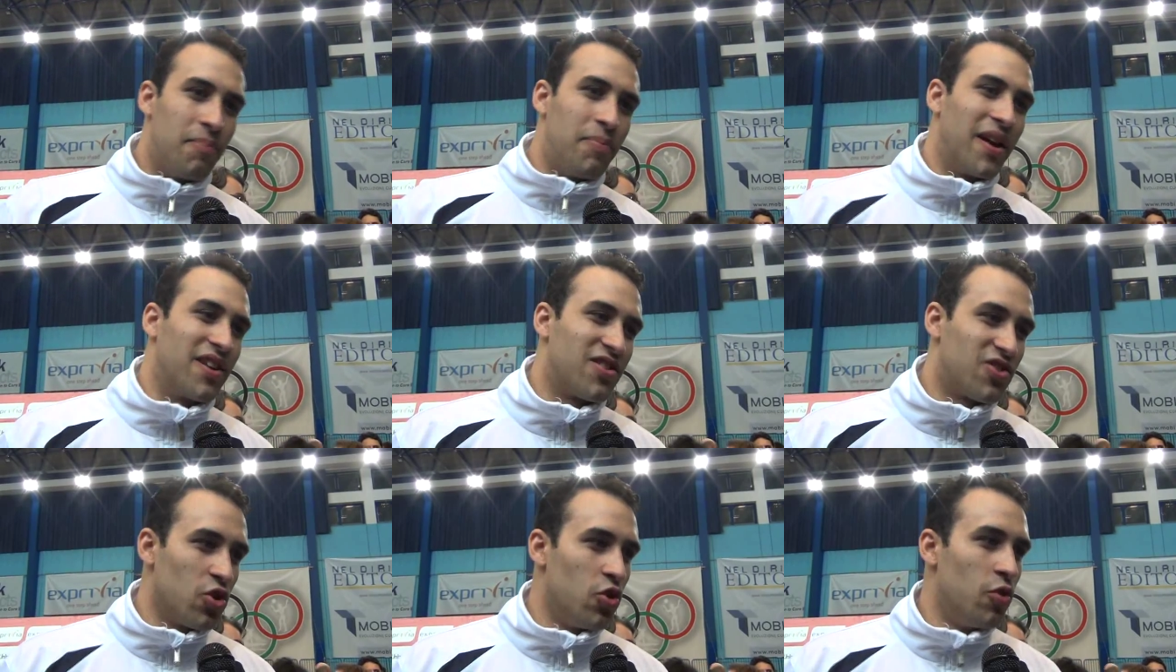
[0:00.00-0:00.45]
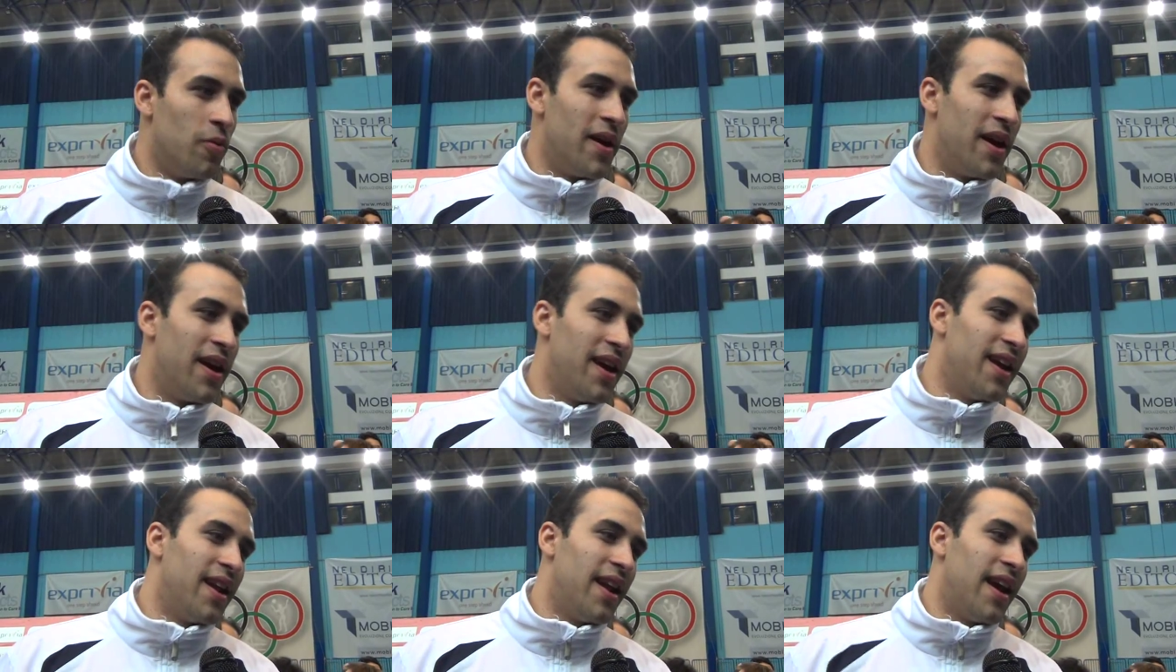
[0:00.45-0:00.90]
per
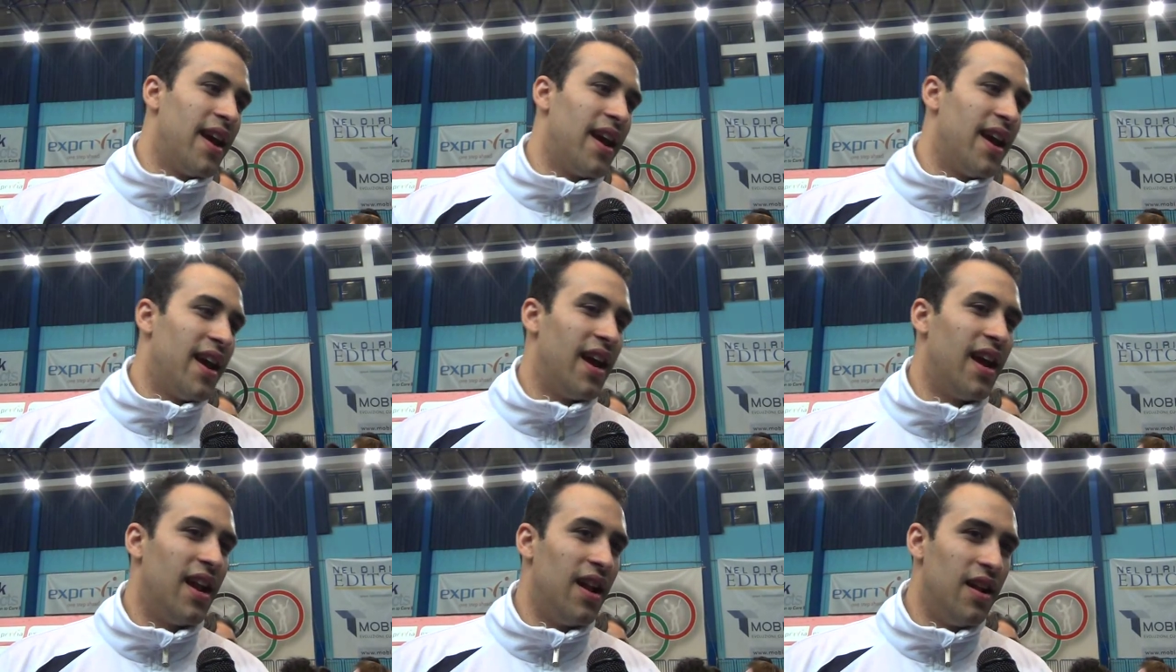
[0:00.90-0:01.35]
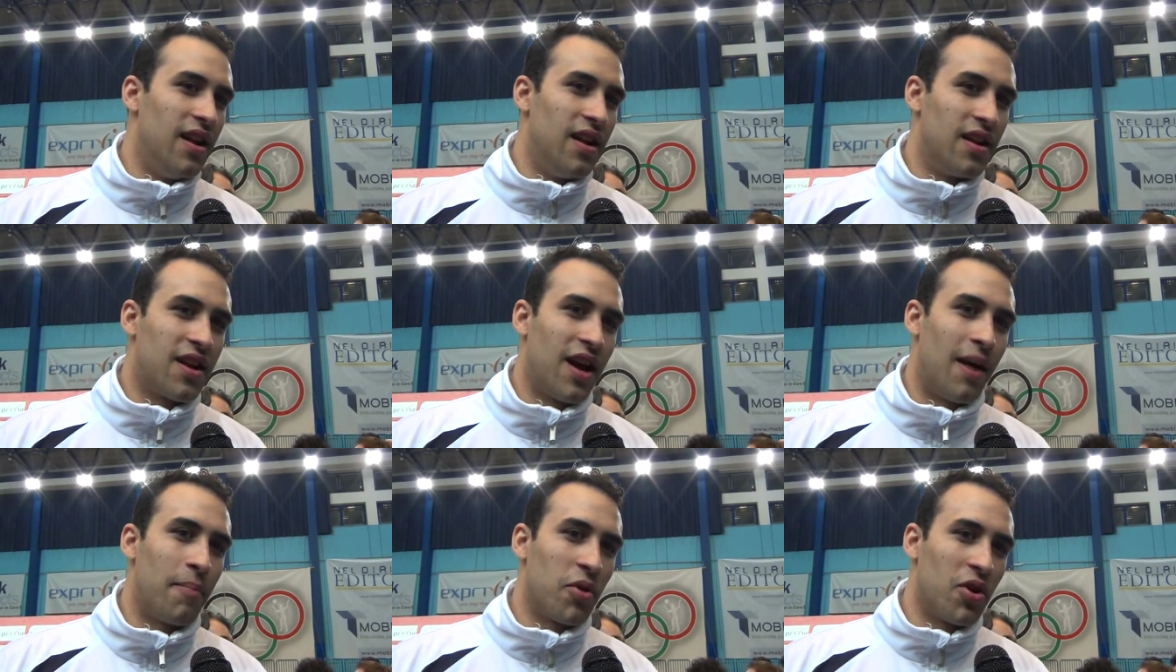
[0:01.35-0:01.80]
subire
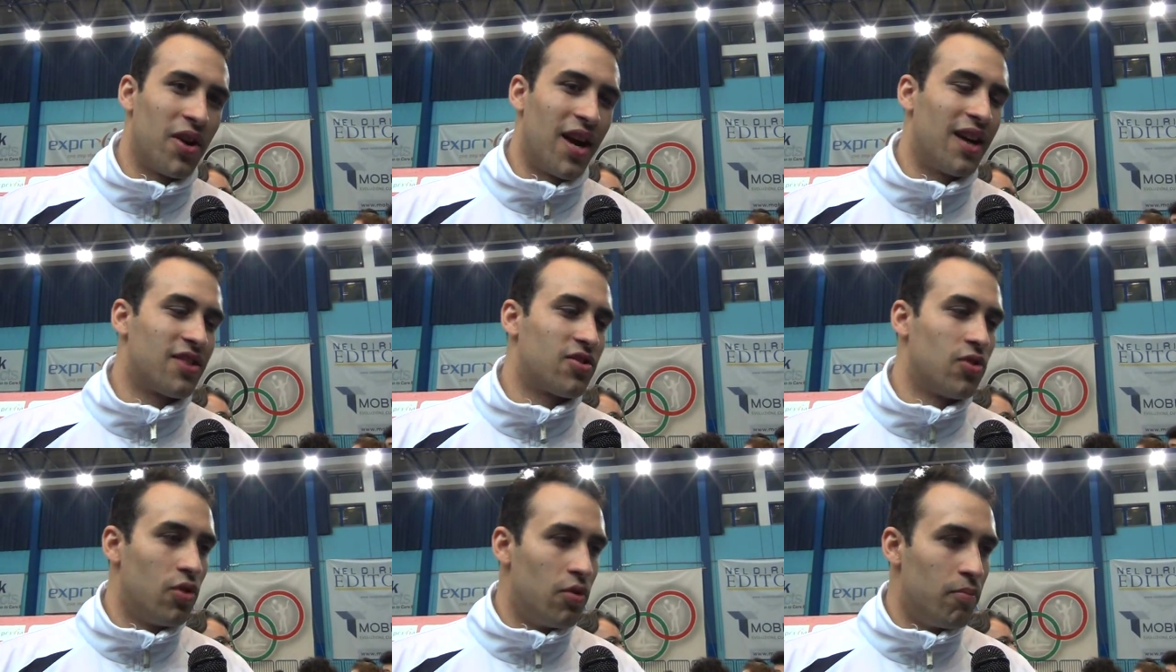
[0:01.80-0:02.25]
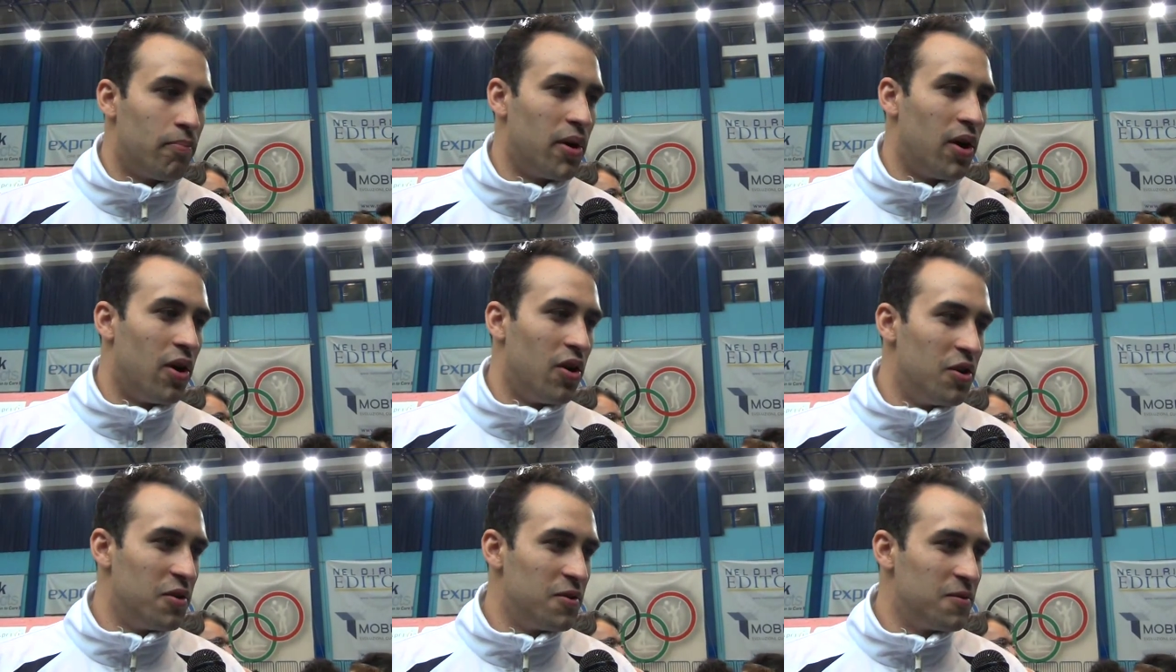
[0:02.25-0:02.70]
il campionato un
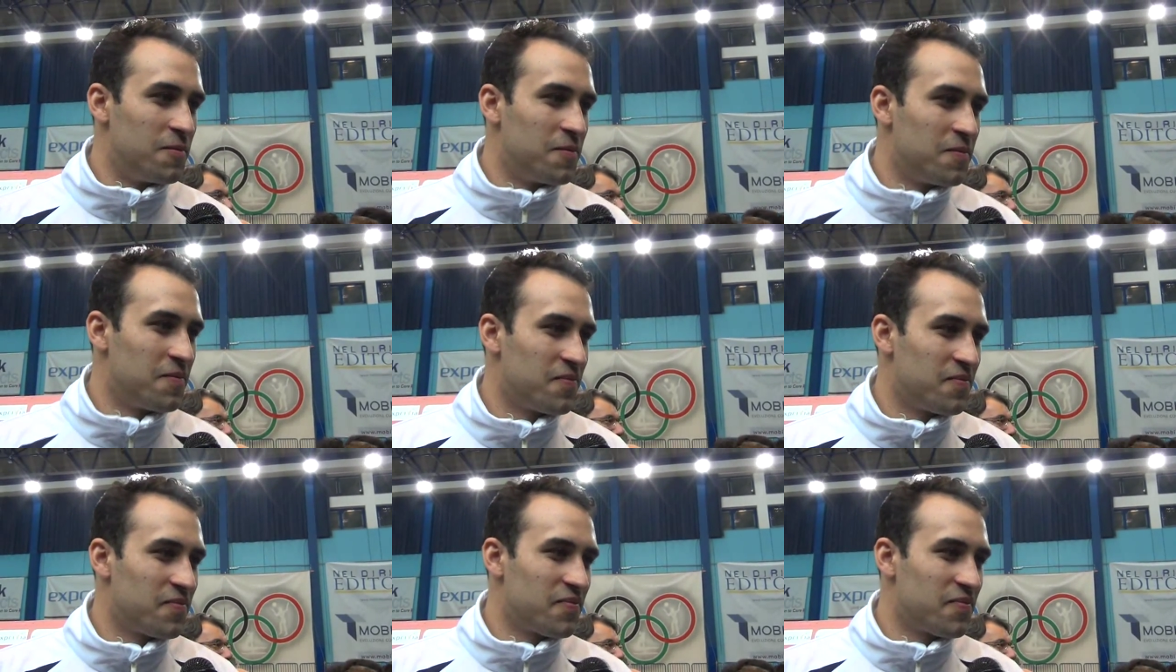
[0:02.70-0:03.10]
po'.